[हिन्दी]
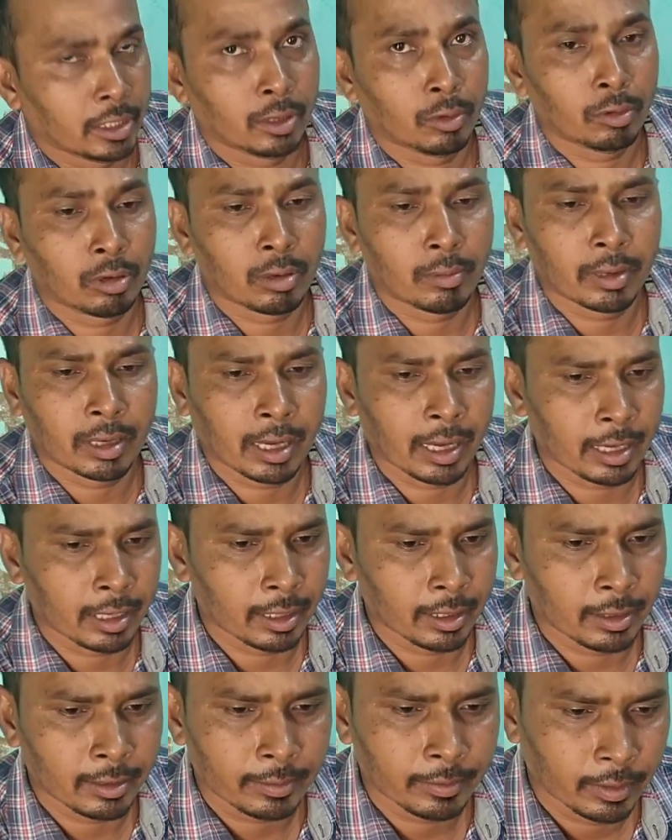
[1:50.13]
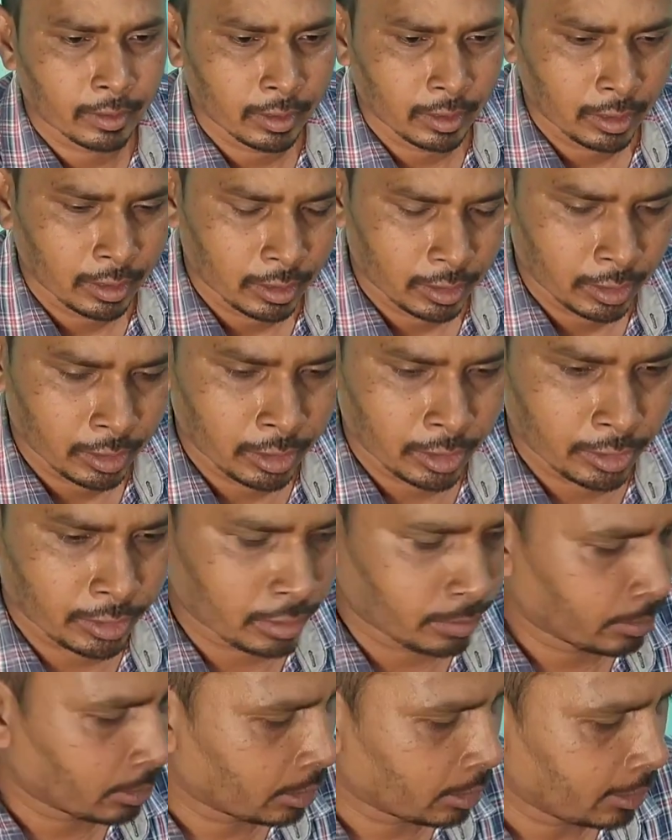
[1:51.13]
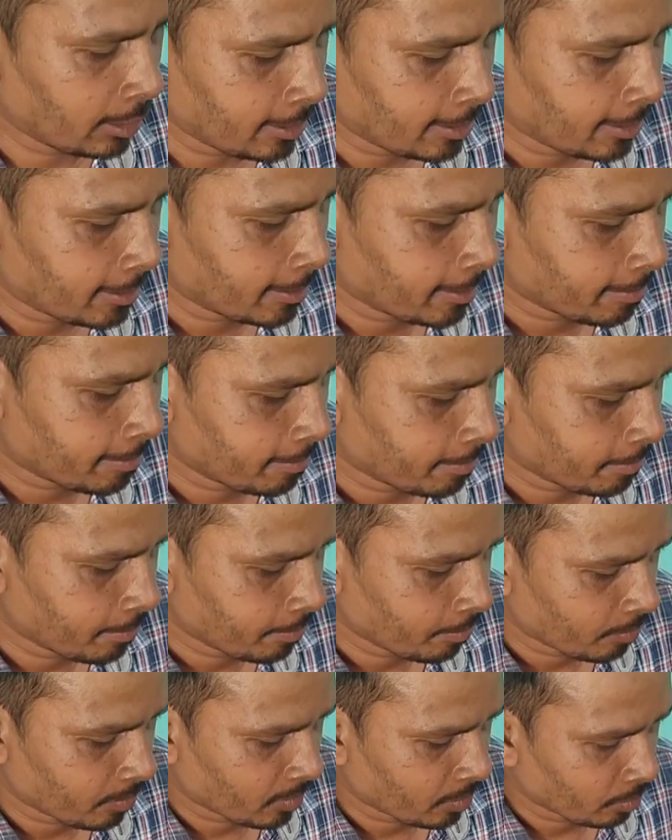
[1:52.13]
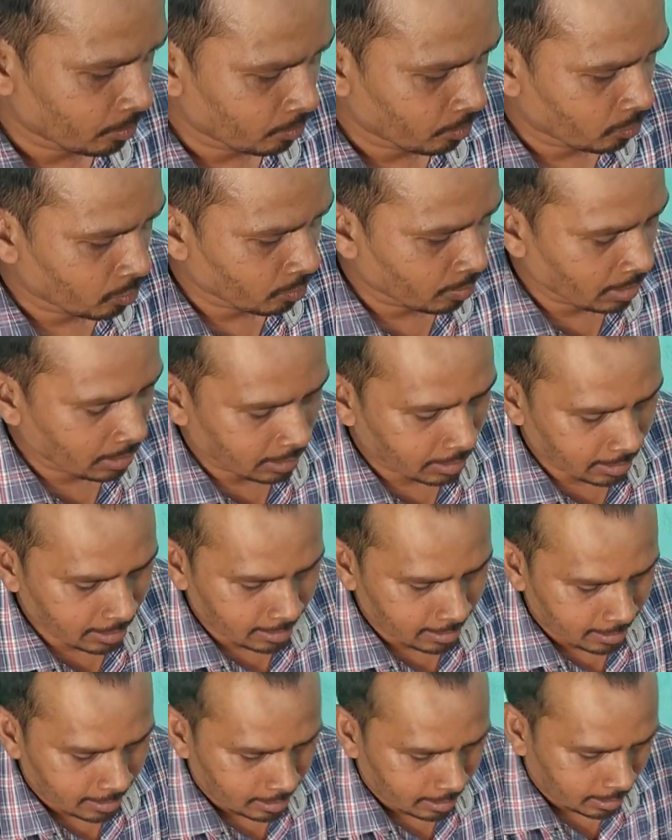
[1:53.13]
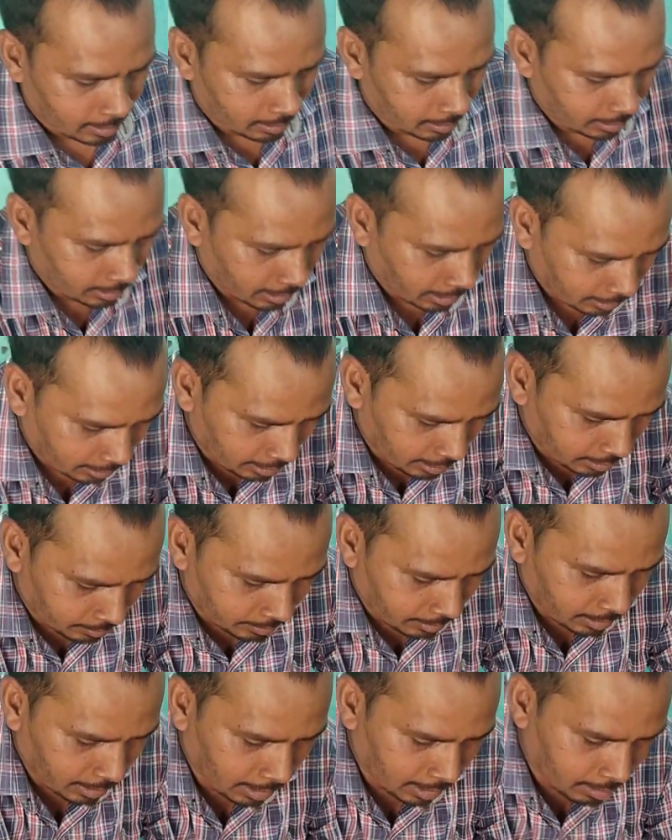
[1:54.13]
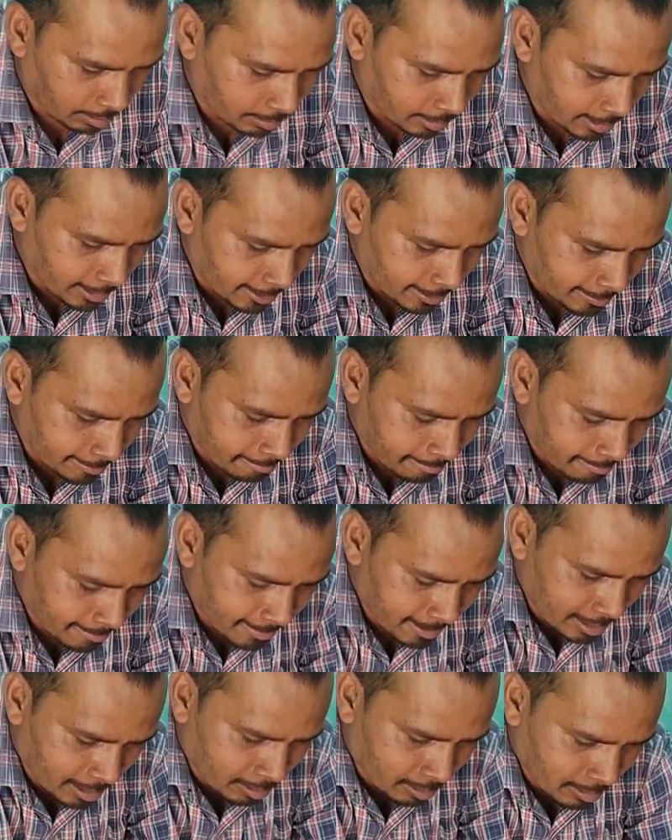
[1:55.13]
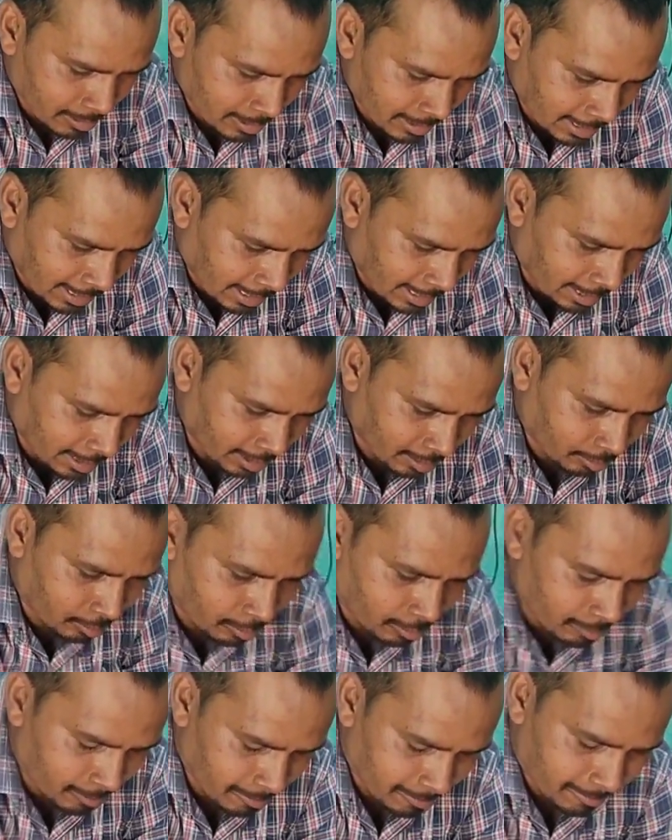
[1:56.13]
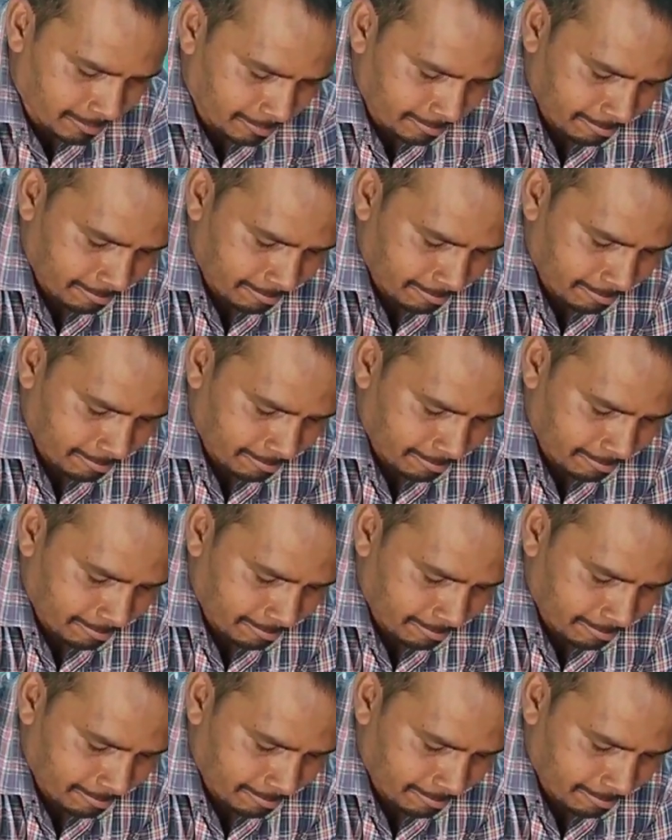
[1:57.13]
सिंगल वाला मंगाए हैं ये रिसीवर है मोबाइल का अब दिखाते हैं इसमें क्या है अभी इधर निकाल रहे हैं इसको